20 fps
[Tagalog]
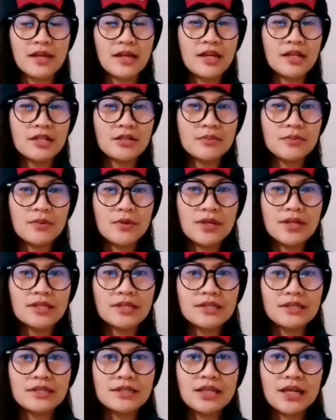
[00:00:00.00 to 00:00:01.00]
Ito po ay
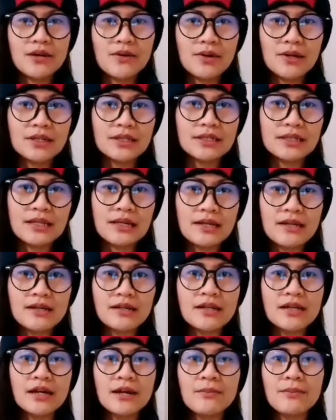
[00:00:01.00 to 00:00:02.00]
tinatawag
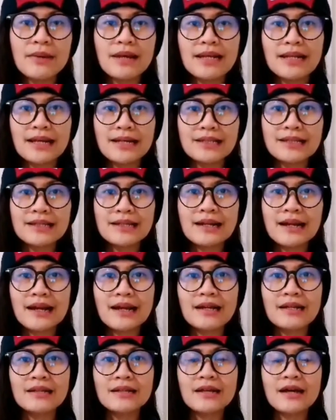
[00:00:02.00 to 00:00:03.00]
na
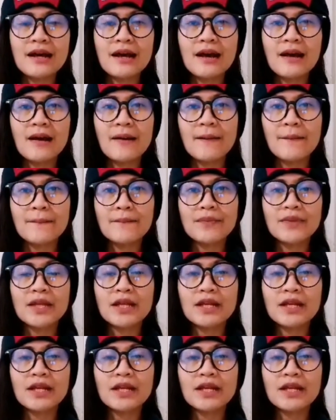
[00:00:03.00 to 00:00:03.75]
bilateral um,